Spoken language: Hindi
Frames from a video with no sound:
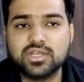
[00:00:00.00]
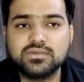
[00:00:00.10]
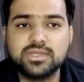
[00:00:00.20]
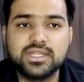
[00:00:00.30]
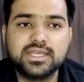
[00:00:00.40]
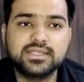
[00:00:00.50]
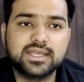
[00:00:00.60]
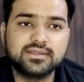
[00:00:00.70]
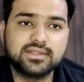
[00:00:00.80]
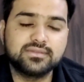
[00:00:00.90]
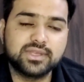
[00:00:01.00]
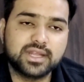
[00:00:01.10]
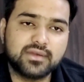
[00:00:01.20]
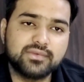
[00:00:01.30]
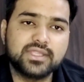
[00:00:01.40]
कॉलेज मिलने के चांसेस फिर
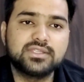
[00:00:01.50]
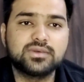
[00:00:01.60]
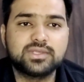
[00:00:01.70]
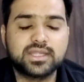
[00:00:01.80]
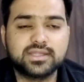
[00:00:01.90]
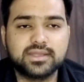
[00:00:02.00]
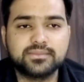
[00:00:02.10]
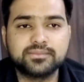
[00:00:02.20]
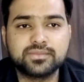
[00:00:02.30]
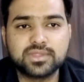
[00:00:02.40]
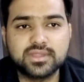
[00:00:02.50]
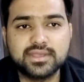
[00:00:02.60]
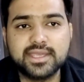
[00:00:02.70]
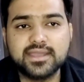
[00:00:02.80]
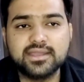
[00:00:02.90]
काफ़ी अच्छे हो जाते हैं
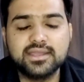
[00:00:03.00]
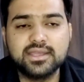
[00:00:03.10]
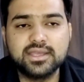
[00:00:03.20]
ठीक है